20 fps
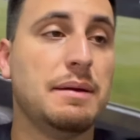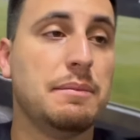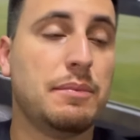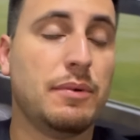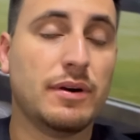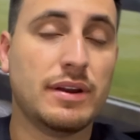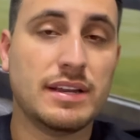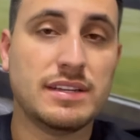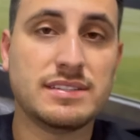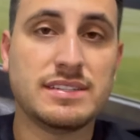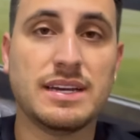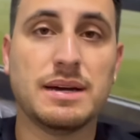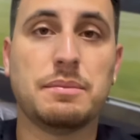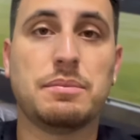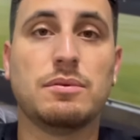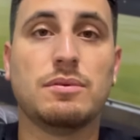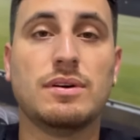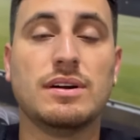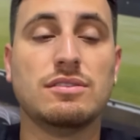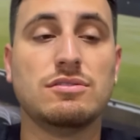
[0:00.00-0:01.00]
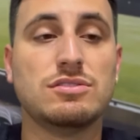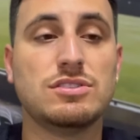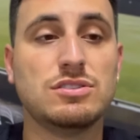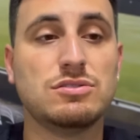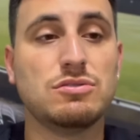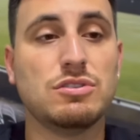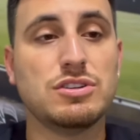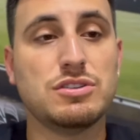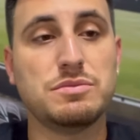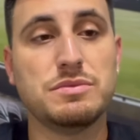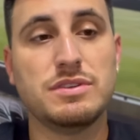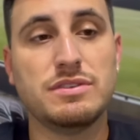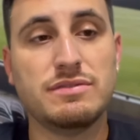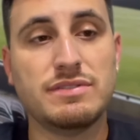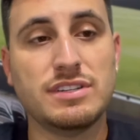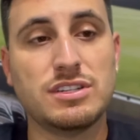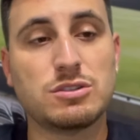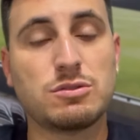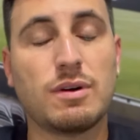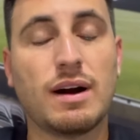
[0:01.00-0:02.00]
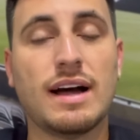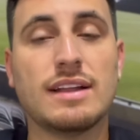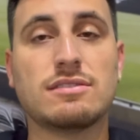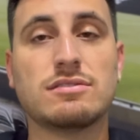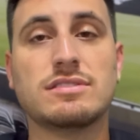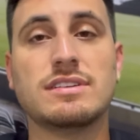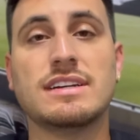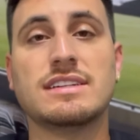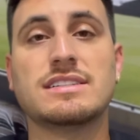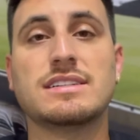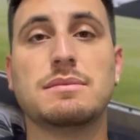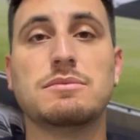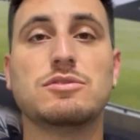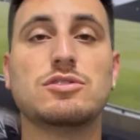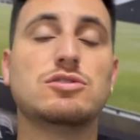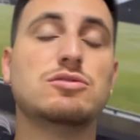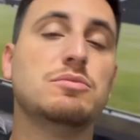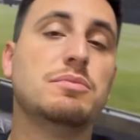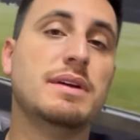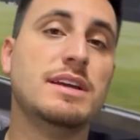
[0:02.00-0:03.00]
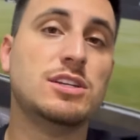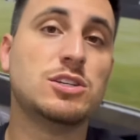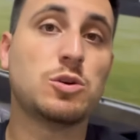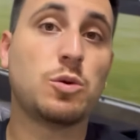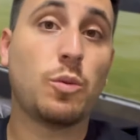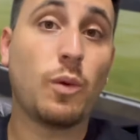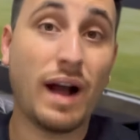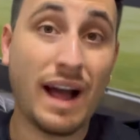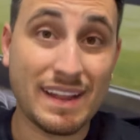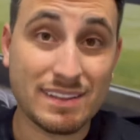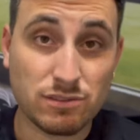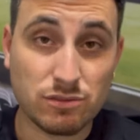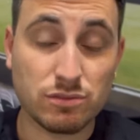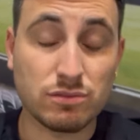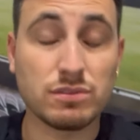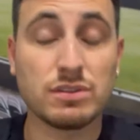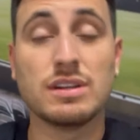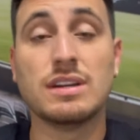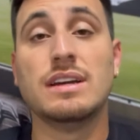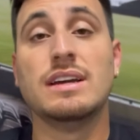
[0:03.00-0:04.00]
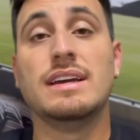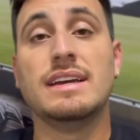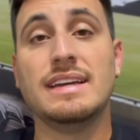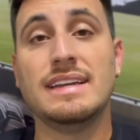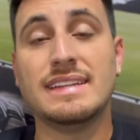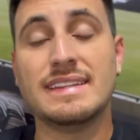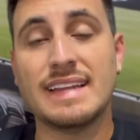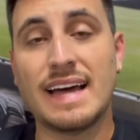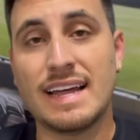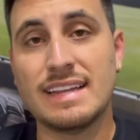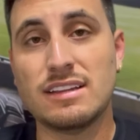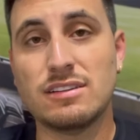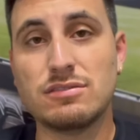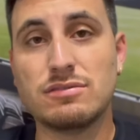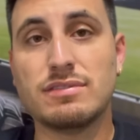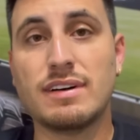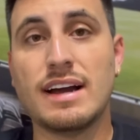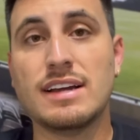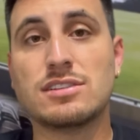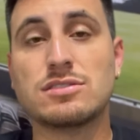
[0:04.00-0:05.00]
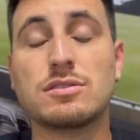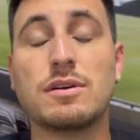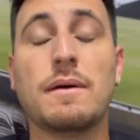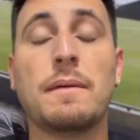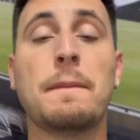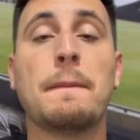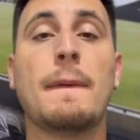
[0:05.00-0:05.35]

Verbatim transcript: Por exemplo, o ano de 2024, já estamos no mês 4 e nada do Vasco